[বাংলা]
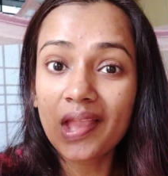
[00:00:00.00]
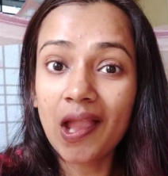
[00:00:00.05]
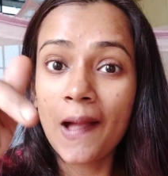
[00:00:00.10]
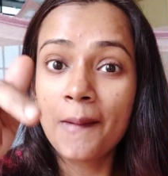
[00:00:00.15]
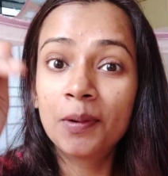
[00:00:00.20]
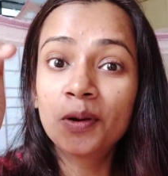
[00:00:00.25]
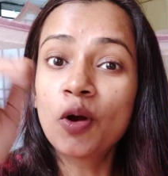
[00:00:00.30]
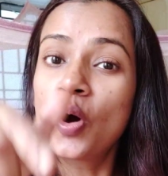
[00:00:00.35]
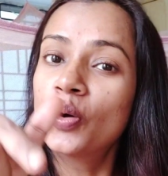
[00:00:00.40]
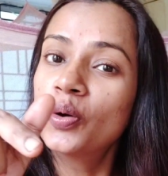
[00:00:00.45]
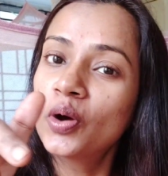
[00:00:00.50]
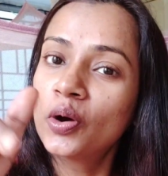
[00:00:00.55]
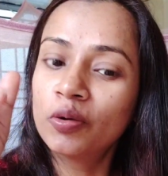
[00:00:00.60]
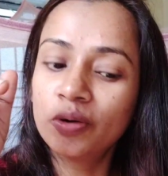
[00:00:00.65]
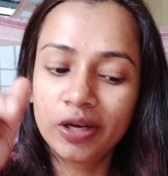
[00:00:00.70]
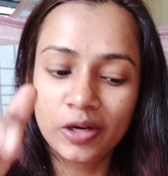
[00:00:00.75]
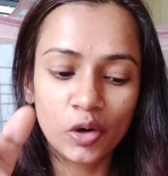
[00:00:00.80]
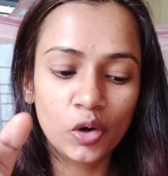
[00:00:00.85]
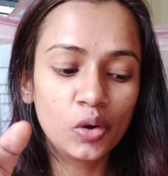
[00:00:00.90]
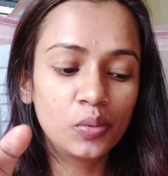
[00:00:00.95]
আবার কখনো
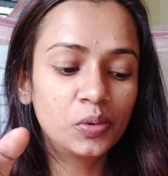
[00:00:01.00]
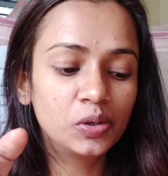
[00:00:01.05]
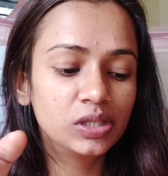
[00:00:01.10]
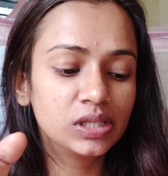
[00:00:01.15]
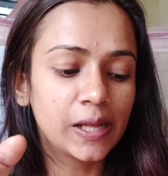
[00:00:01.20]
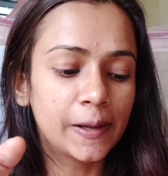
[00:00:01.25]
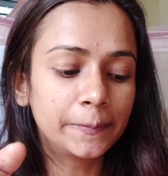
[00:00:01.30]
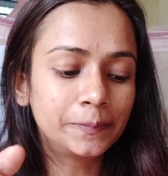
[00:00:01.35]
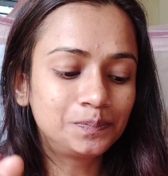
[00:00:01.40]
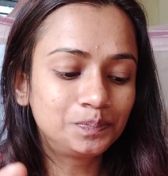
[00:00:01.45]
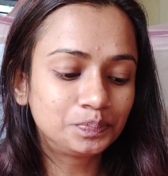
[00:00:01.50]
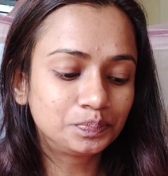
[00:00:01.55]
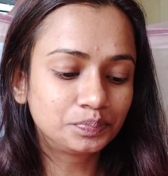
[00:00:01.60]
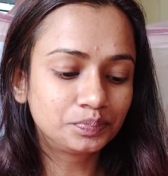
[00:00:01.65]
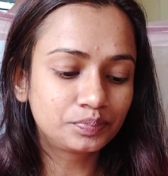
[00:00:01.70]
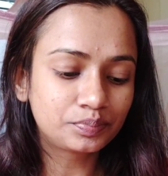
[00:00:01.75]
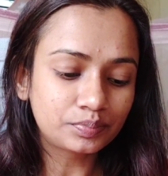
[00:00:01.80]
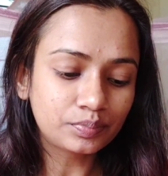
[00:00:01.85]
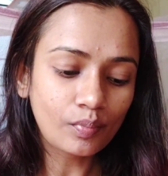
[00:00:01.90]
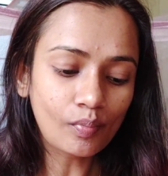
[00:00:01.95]
কখনো এরকমও নিতাম
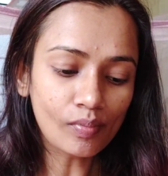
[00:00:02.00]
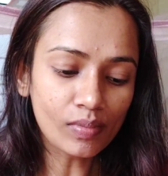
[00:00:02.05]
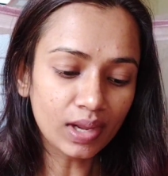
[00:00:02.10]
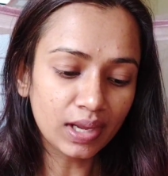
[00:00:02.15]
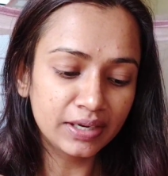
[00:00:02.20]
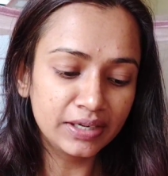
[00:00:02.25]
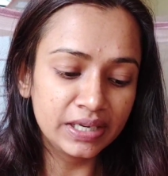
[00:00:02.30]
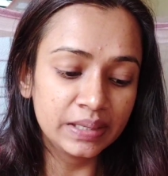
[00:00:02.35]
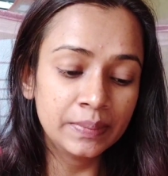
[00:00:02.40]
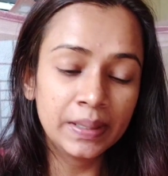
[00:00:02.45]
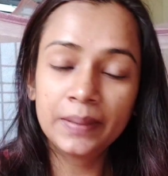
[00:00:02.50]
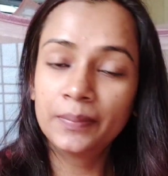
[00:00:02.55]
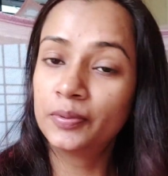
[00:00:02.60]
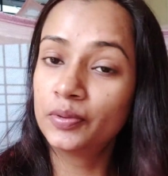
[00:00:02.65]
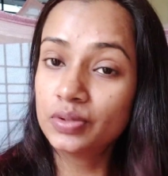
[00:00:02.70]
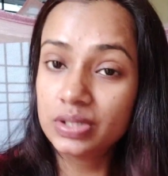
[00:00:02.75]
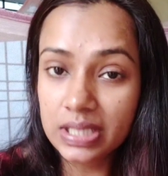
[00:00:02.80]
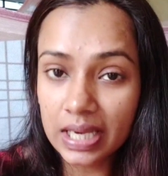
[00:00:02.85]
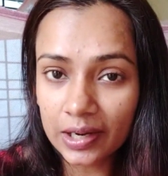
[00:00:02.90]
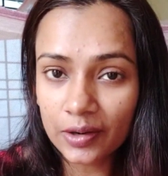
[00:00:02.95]
ডিমের
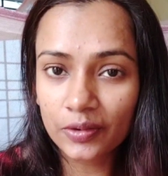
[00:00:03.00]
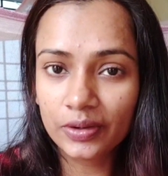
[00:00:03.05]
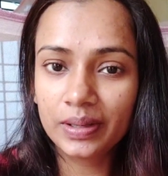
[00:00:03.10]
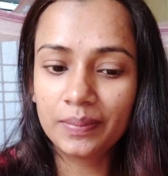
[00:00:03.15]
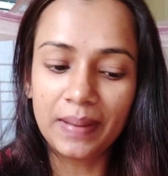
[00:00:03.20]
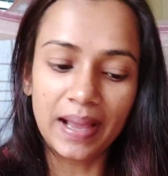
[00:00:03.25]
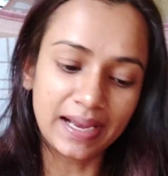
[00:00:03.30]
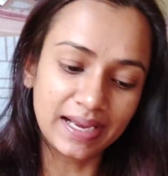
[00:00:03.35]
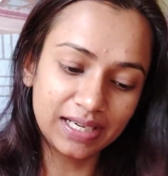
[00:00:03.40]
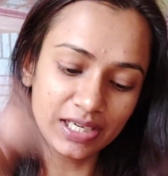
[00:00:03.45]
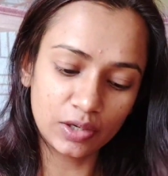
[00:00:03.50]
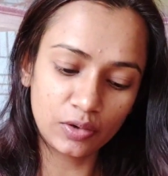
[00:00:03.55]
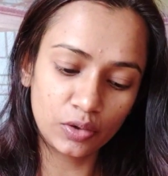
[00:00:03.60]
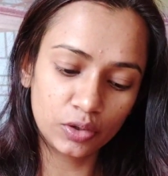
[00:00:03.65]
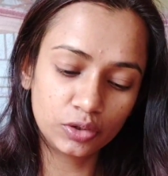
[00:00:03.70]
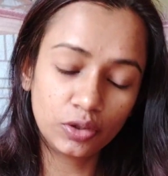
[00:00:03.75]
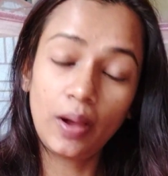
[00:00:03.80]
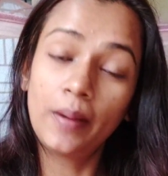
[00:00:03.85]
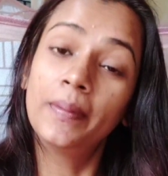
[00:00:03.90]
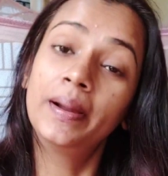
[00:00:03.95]
ভুজিয়া করে ম্যাগিটা
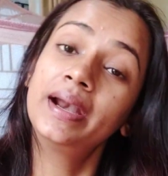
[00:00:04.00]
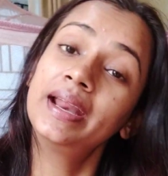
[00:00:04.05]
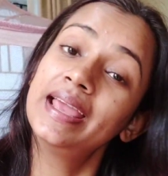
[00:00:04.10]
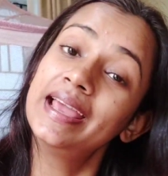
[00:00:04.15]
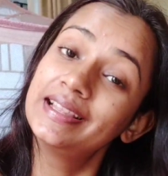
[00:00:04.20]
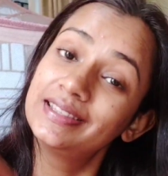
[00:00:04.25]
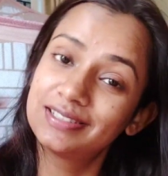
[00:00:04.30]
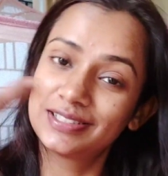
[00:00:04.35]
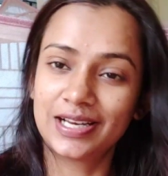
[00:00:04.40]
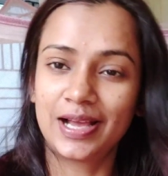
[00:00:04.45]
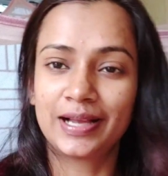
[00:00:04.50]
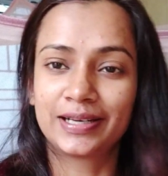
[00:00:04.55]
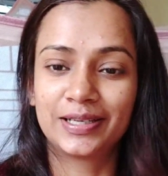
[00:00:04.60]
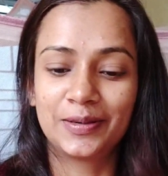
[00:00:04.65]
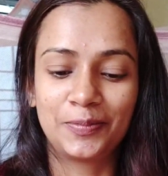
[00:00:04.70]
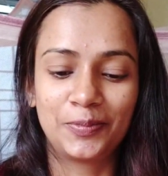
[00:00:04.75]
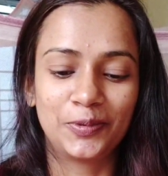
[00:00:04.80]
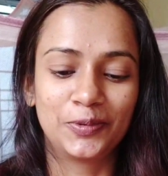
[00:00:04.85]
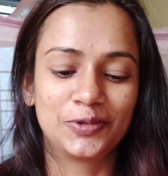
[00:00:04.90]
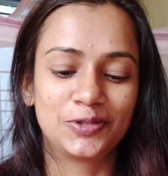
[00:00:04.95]
করতো আবার এক্সট্রা
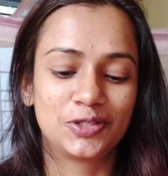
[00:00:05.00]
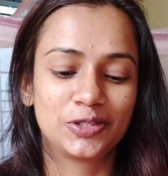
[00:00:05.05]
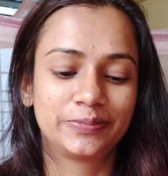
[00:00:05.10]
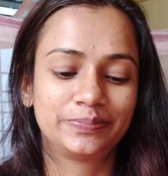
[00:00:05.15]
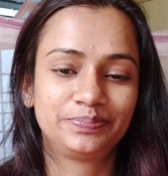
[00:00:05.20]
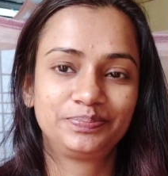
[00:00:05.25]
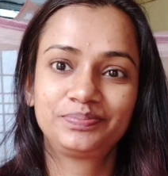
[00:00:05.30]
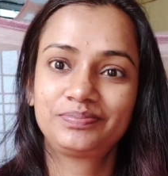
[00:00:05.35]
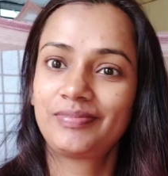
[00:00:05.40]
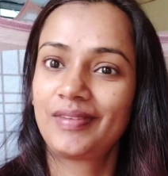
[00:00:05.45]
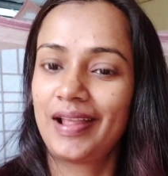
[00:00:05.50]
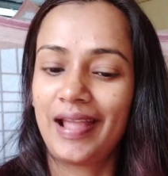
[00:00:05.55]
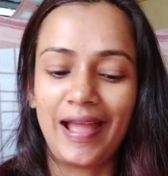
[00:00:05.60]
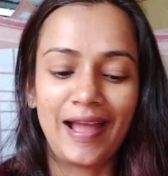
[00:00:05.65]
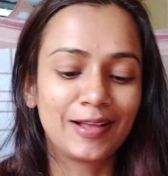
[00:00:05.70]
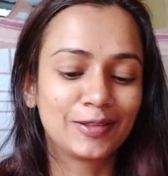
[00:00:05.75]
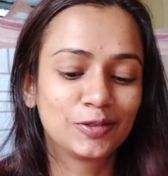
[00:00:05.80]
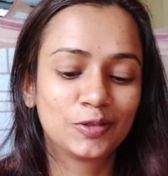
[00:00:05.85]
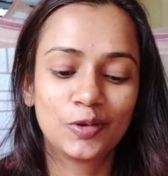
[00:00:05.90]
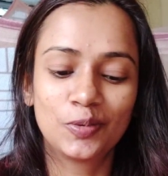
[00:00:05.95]
একটা পোচ
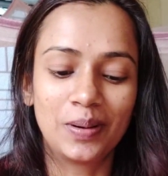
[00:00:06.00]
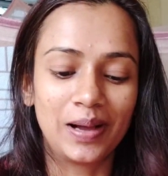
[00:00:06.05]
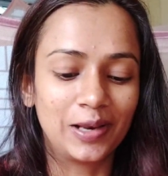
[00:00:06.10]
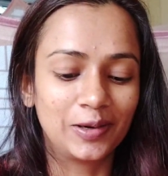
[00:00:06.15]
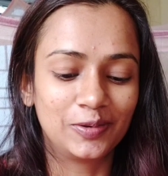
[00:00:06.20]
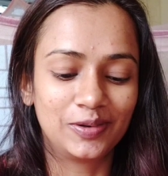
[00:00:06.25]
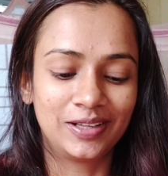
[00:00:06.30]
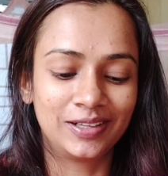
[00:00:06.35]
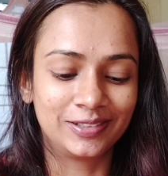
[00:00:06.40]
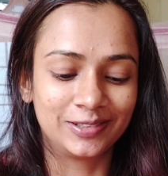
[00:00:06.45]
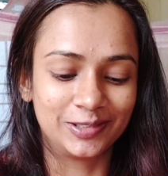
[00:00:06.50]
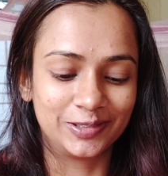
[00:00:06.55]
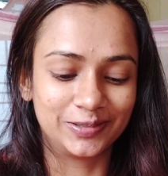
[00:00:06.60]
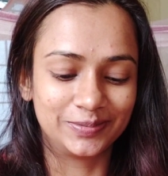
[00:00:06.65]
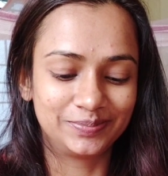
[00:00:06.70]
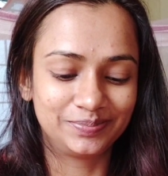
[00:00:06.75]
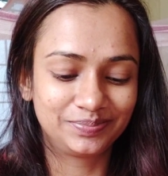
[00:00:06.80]
এত ভালো লাগতো